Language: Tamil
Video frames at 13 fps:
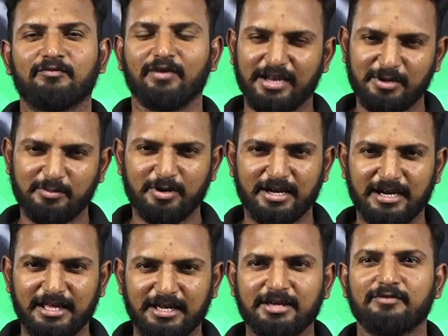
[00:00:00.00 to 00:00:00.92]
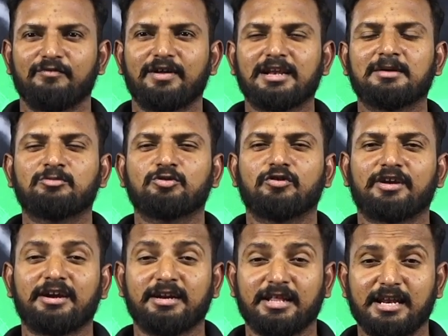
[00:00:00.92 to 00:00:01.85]
வணக்கம் மக்களே வெல்கம் டு
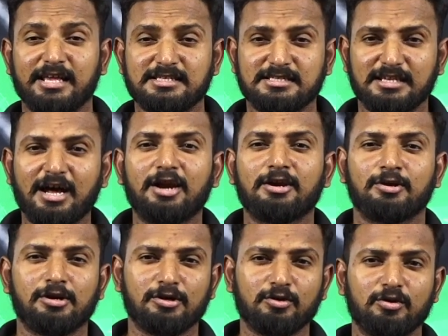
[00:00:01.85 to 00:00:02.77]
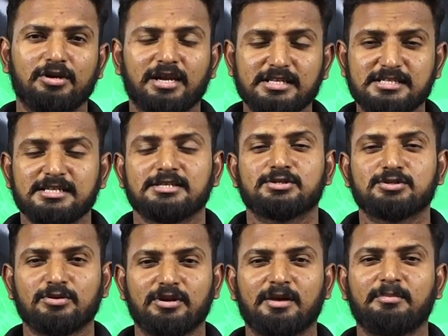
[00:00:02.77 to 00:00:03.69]
அரண்டர் ரேஸ் நான்கு கோகுல்ராஜ்
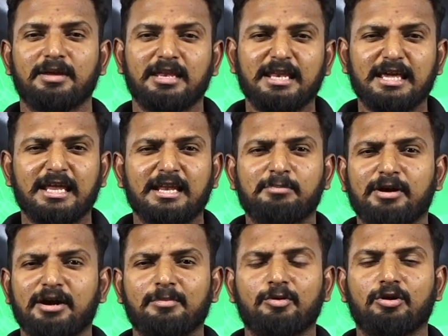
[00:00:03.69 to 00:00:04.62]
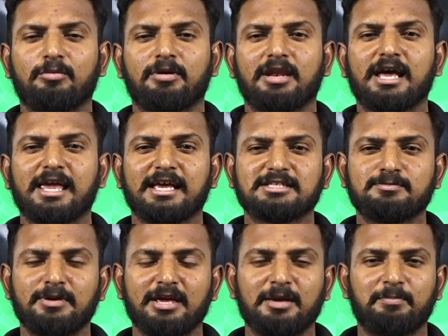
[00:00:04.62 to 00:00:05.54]
ஸோ நம்ம இன்னைக்கு என்ன பார்க்க போகிறோம் அப்படின்னா
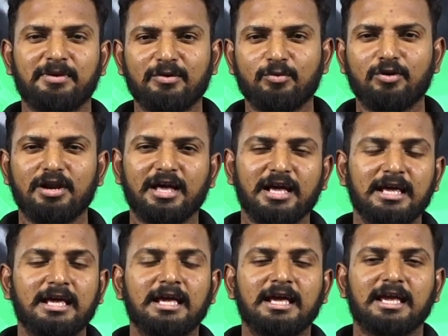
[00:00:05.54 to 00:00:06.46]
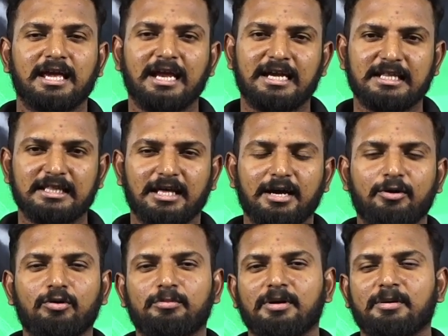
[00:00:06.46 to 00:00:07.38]
எஸ்பிஐ பிஓவில் கேட்டிருந்த
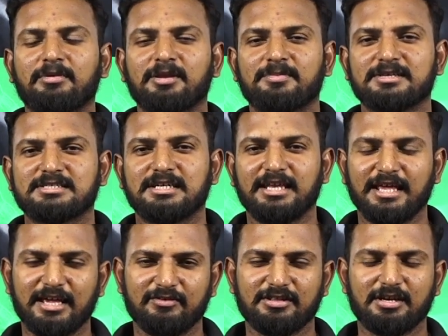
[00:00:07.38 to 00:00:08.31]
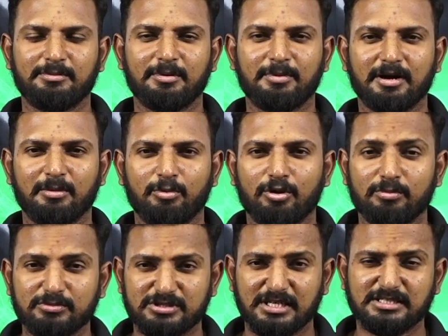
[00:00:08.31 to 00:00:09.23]
ஒரு மெமரி பேஸ்டு டிஐ வந்து நம்ம பார்க்க
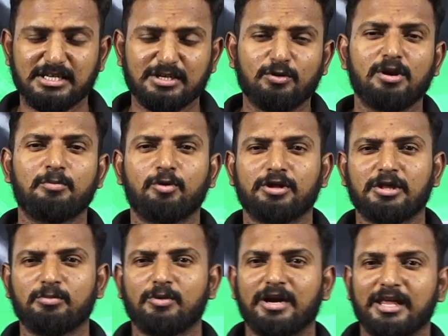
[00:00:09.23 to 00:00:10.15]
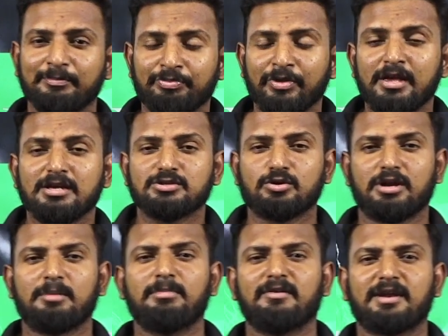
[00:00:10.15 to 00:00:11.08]
போகிறோம் செஷனுக்குள்ளே போகிறதுக்கு முன்னாடி ஸோ
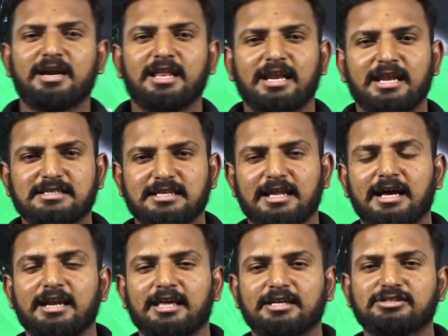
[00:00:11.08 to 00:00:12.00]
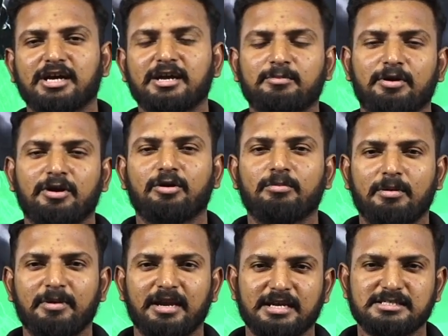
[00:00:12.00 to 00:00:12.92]
நம்ம வரண்ட ரேஸில் நீங்கள் ஜாயின் பண்ணணும்
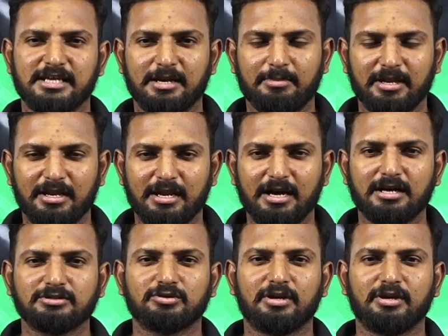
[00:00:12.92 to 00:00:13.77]
அப்படின்னு நினச்சிங்க அப்படின்னா ஸோ